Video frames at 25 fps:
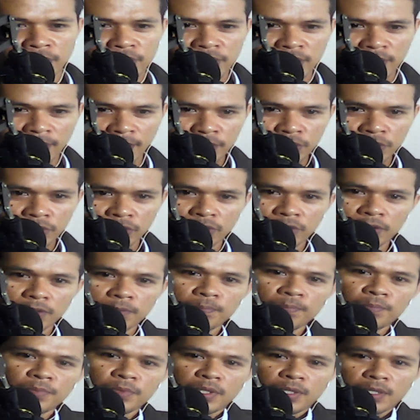sa nasod.
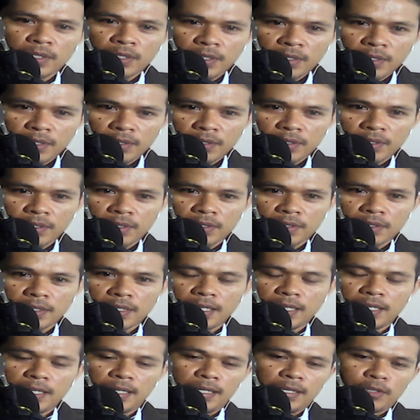
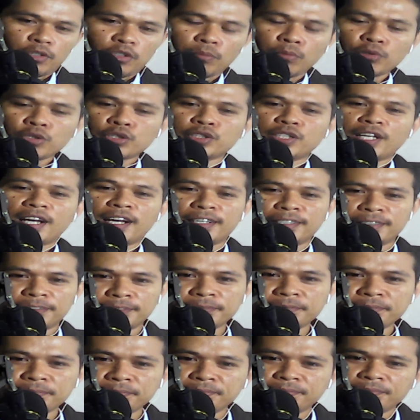Ah, uh, kumusta?
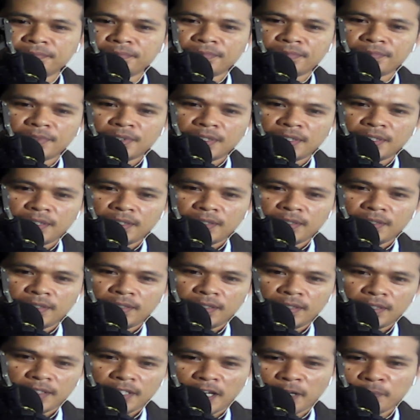
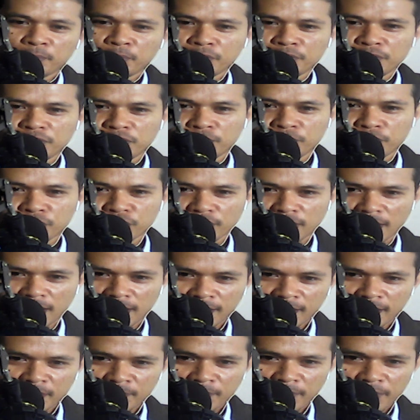Gihapon yung ubos ng
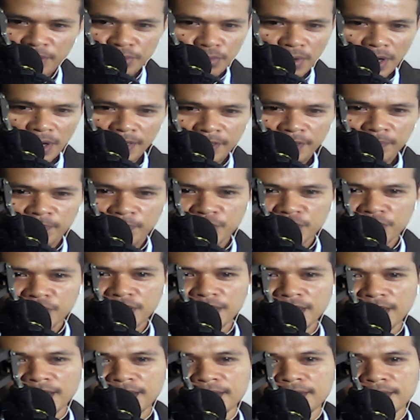lagad Banduarin
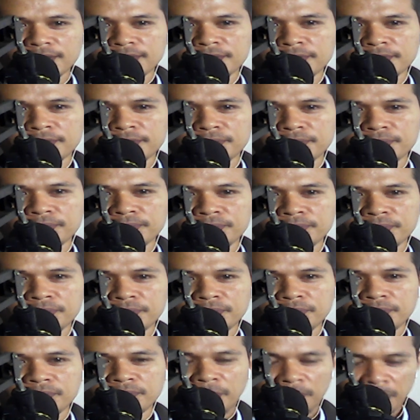biserin.
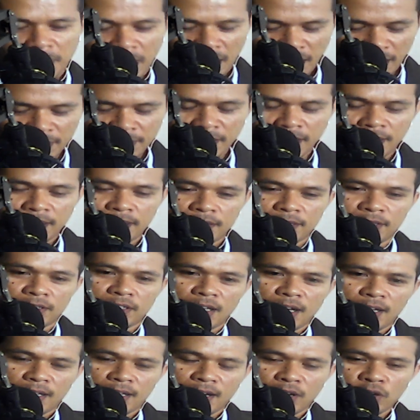Pahayag
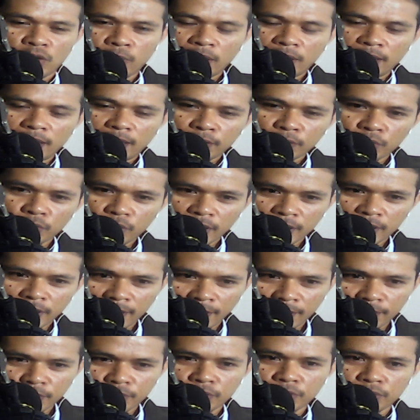sa kauban nato
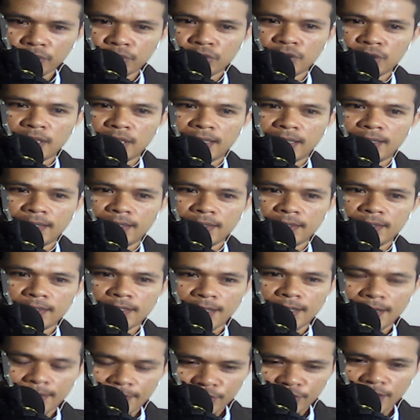kaniadto sa
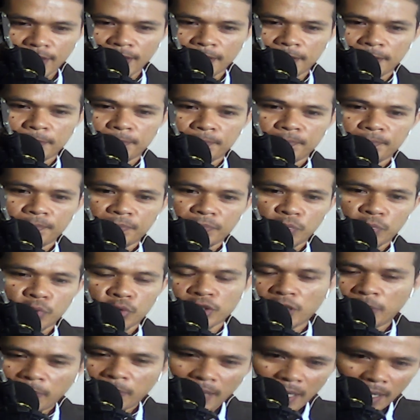iglesia o
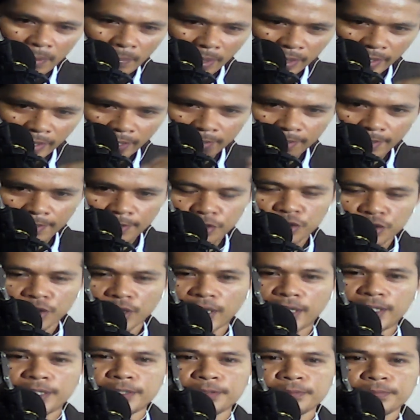sa palamang ka
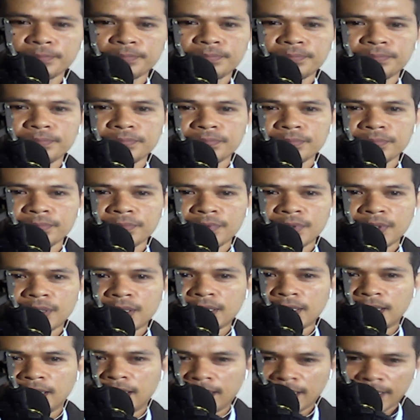iglesia
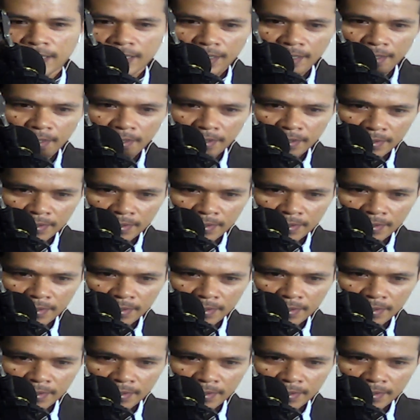nga naga